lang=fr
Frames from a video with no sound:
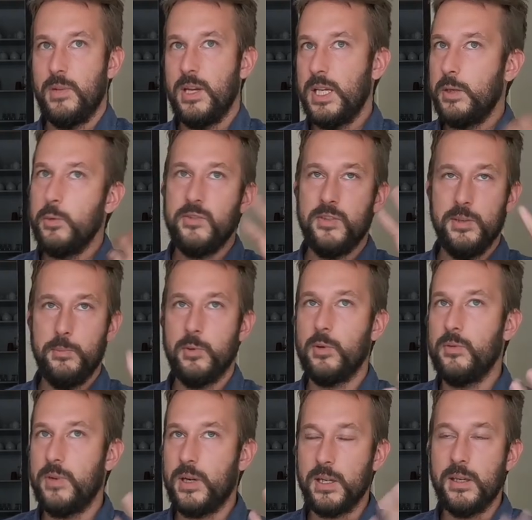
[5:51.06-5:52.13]
et aussi
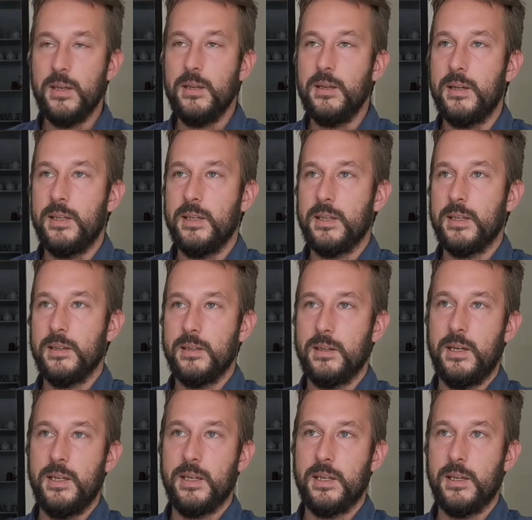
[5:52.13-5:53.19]
pour varier, aérer,
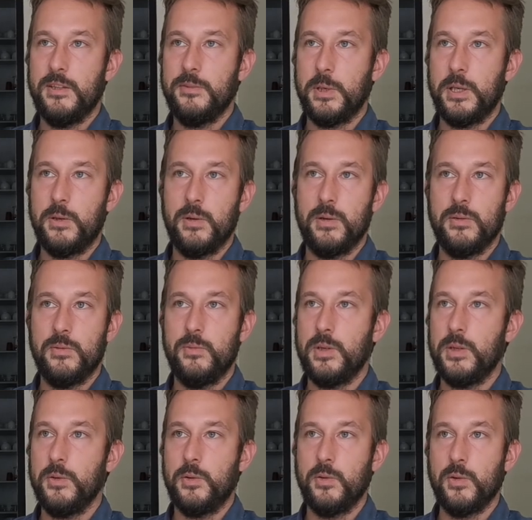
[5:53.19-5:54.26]
aérer l'esprit, quoi.
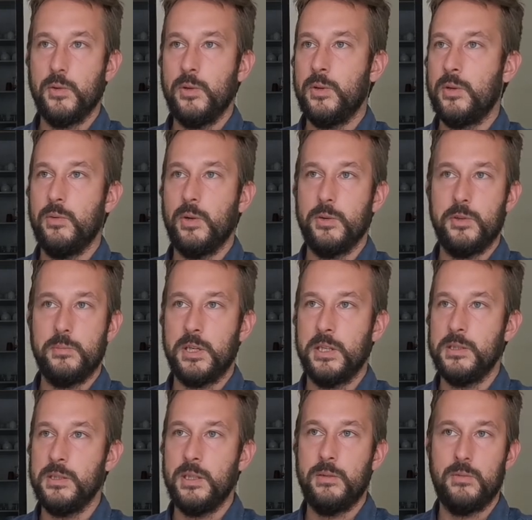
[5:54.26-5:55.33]
Voir d'autres trucs, voir d'autres
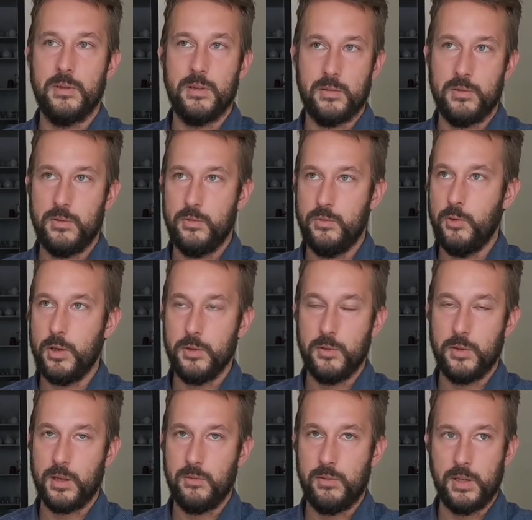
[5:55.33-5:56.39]
pratiques, voir
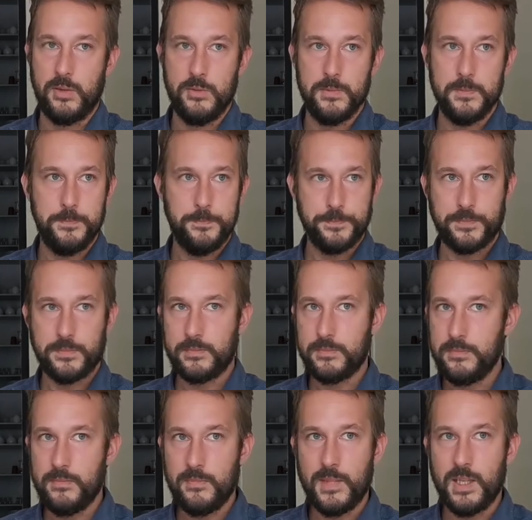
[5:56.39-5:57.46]
d'autres réflexions.
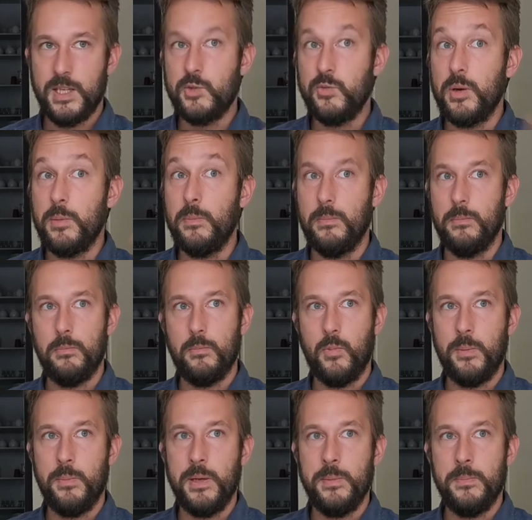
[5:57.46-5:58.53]
Et je vois
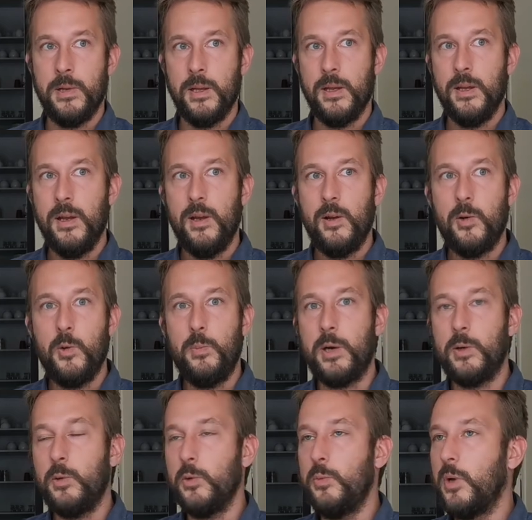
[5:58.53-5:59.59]
moi-même le
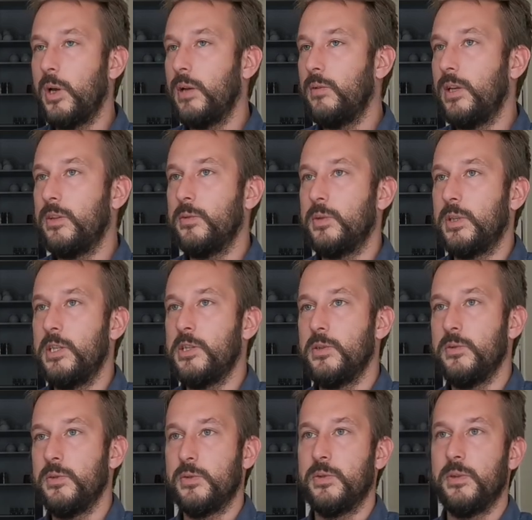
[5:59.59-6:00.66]
parcours de mes réflexions qui
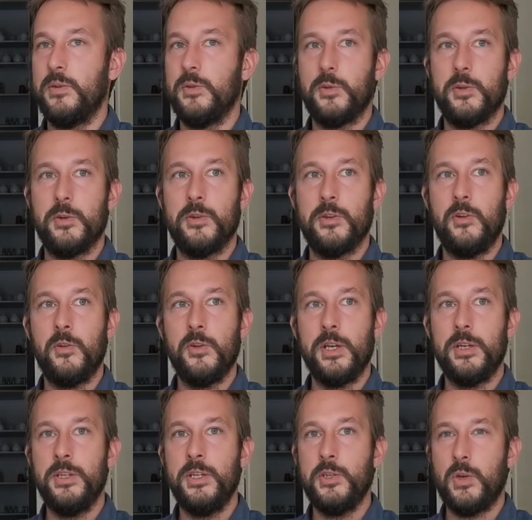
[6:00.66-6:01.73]
change. Entre l'an
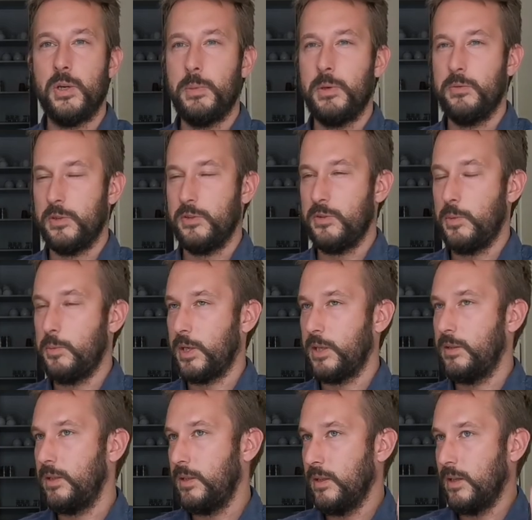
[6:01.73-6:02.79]
dernier, j'aurais pas forcément
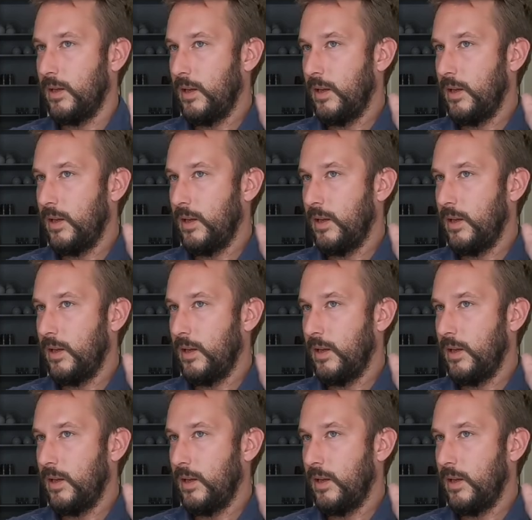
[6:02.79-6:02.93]
prêté